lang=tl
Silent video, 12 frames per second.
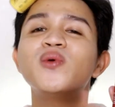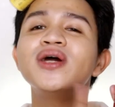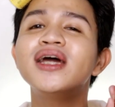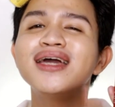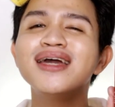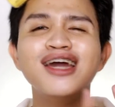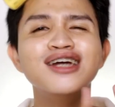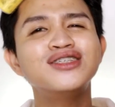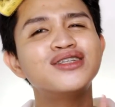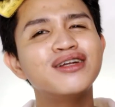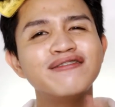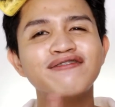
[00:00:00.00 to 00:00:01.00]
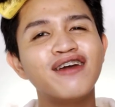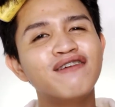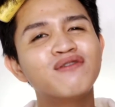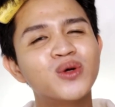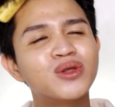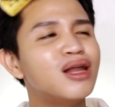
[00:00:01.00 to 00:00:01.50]
So, why naging instant
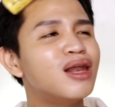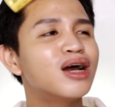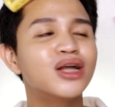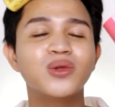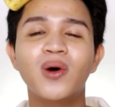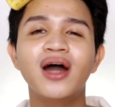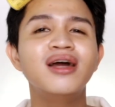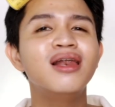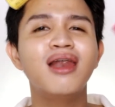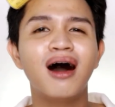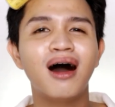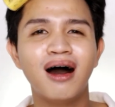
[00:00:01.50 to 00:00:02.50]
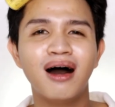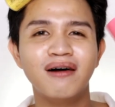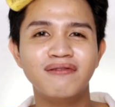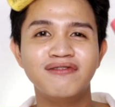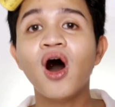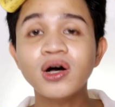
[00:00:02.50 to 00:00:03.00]
fave ko talaga to. I
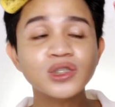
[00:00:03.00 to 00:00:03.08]
love.